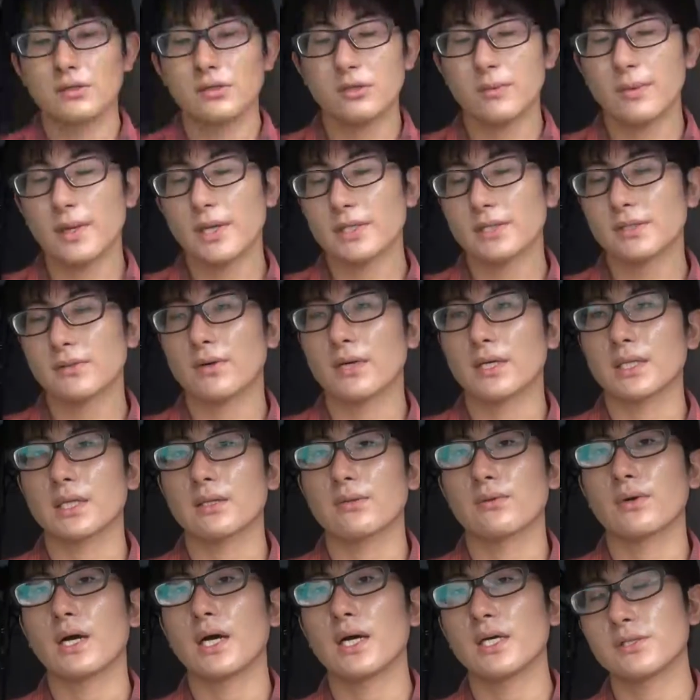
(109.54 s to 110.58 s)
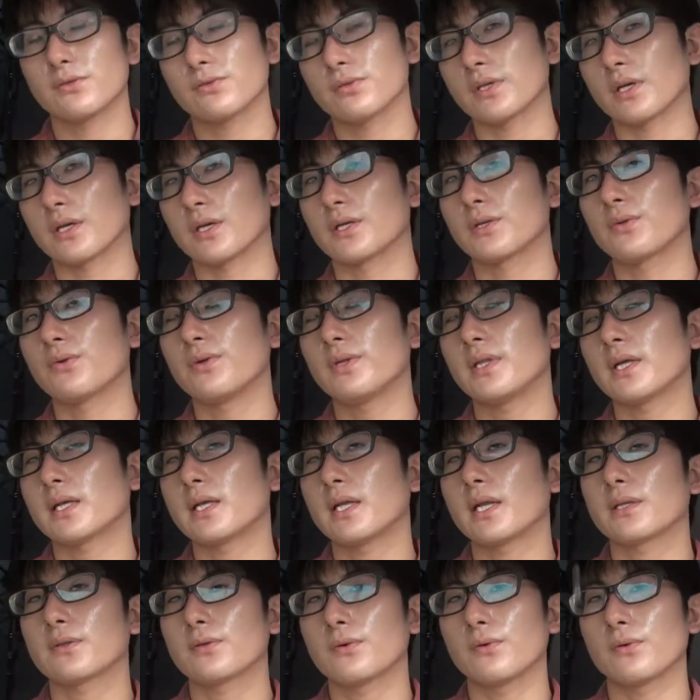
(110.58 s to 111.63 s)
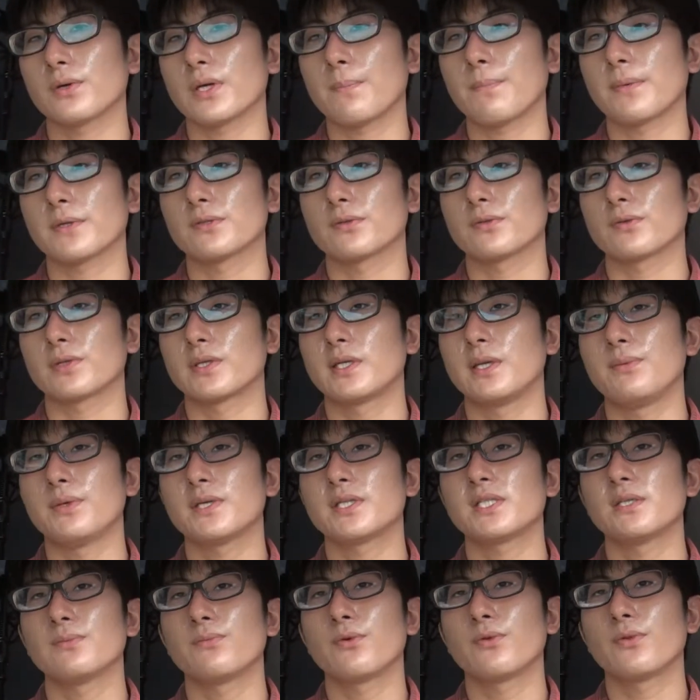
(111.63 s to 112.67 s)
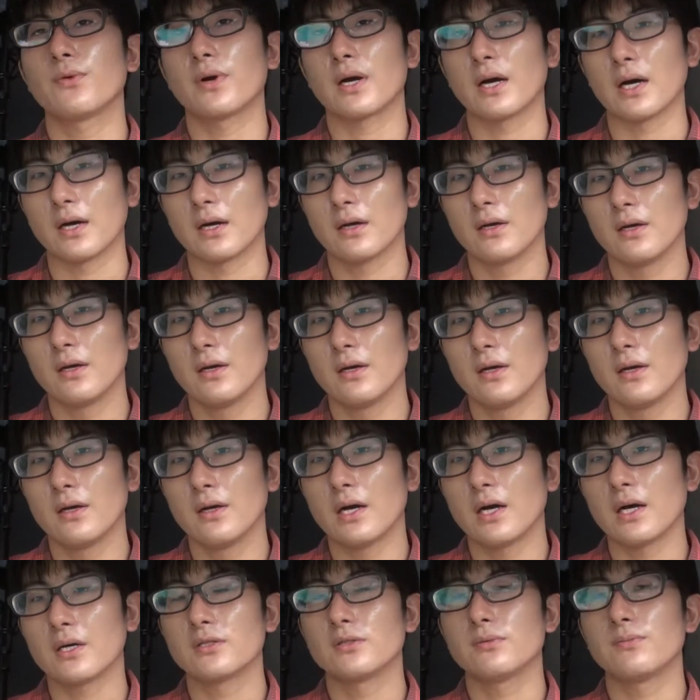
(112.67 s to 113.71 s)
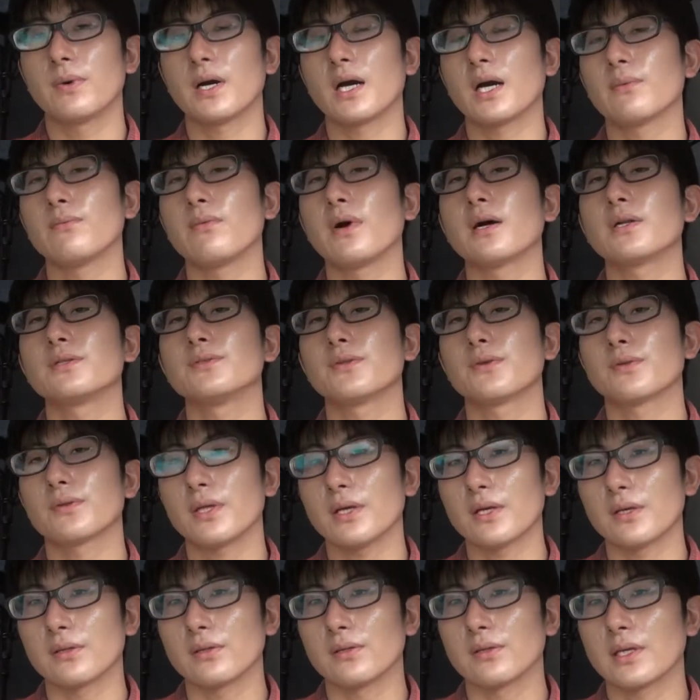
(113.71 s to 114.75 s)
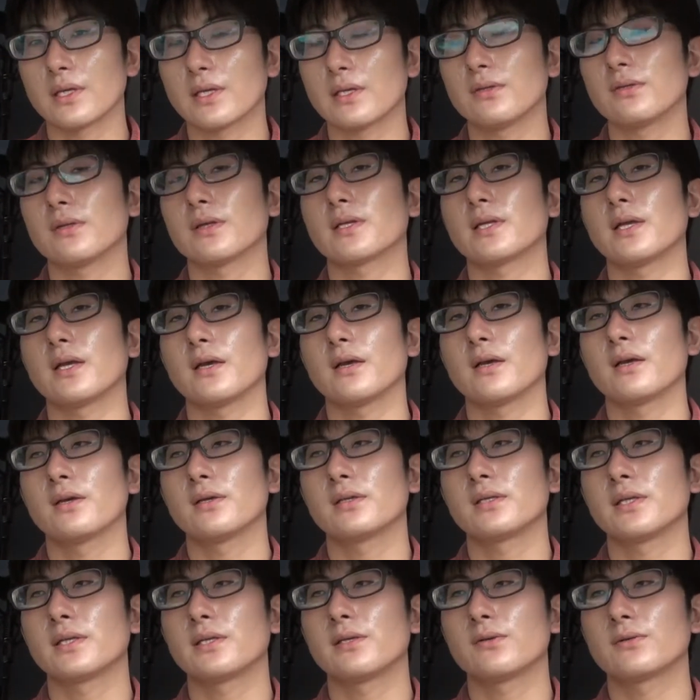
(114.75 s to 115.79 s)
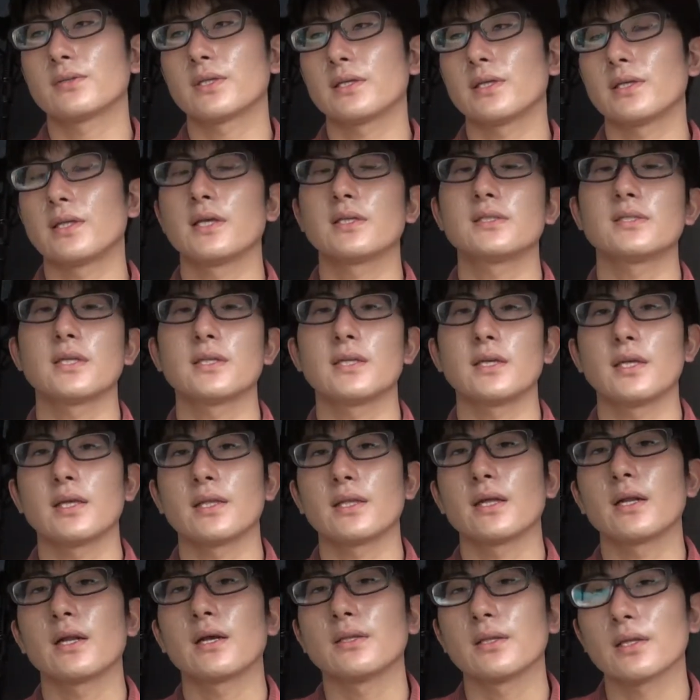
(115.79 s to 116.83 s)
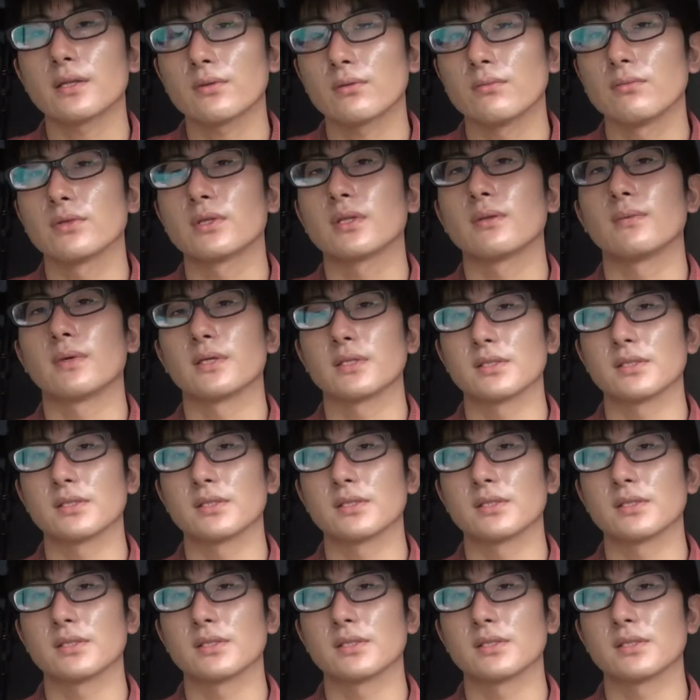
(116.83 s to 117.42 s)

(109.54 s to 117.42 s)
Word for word: 車椅子の方と介助者1人だけだとやっぱちょっと厳しいものがある場合もあるのでできるだけ積極的に手伝っていけたらいいなと思ってま